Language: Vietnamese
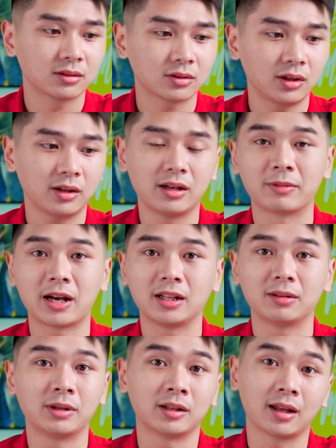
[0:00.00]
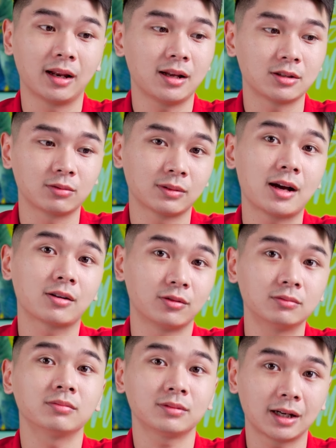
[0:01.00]
cho nên là điểm này thì mình thấy là chúng ta
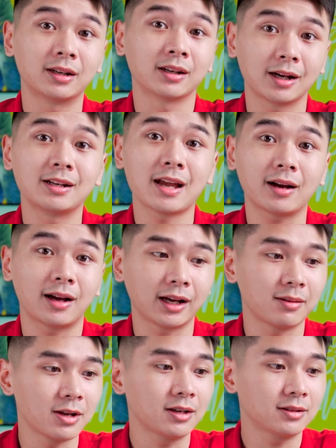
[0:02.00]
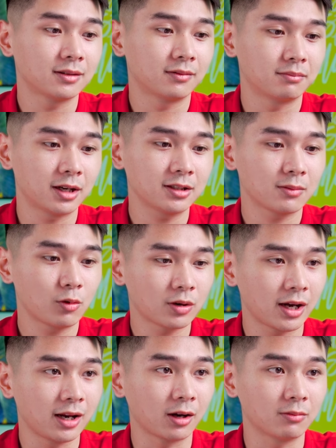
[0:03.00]
cũng cần cân nhắc anh em nhé mất chiếc bút
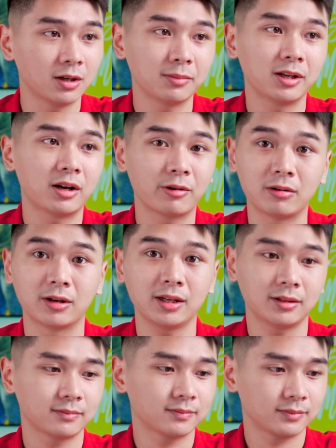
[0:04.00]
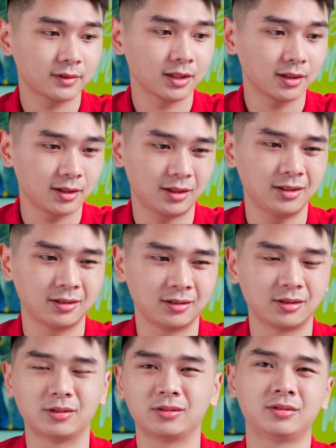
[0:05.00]
này là cũng hơi bị đau đầu đấy cỡ
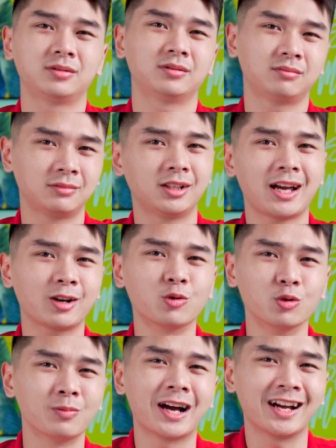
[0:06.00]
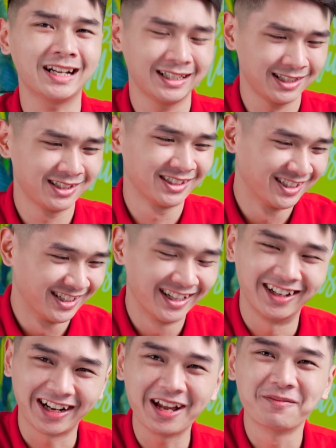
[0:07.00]
chừng độ hơn hai củ mà
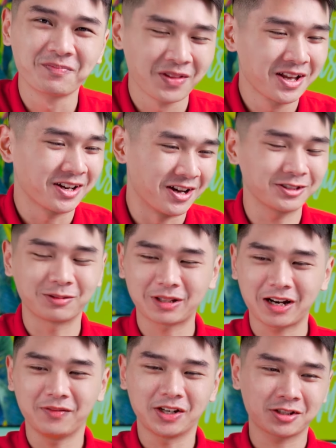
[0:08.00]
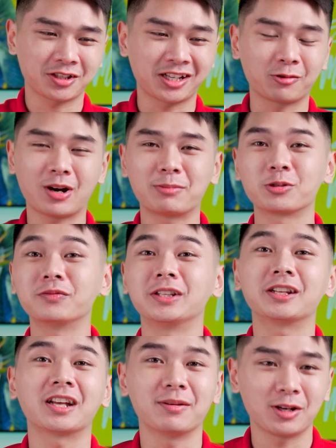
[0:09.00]
ok đó chúng ta đã vừa đi so sánh qua một chút về
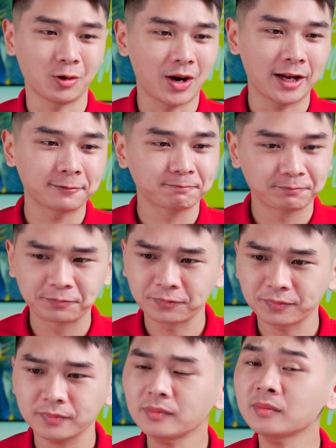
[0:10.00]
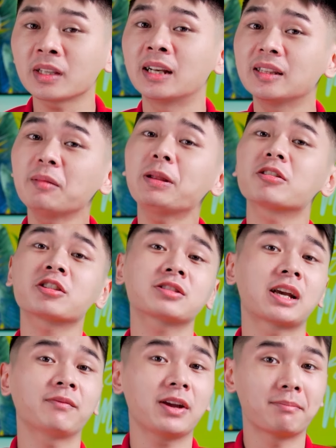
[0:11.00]
thiết kế bên ngoài tiếp theo là so
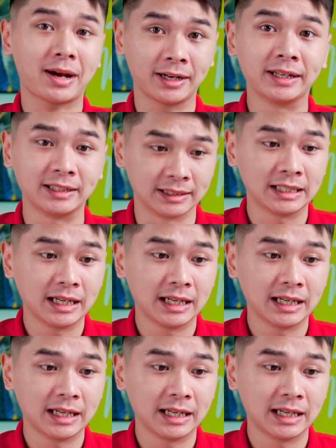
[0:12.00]
sánh về màn hình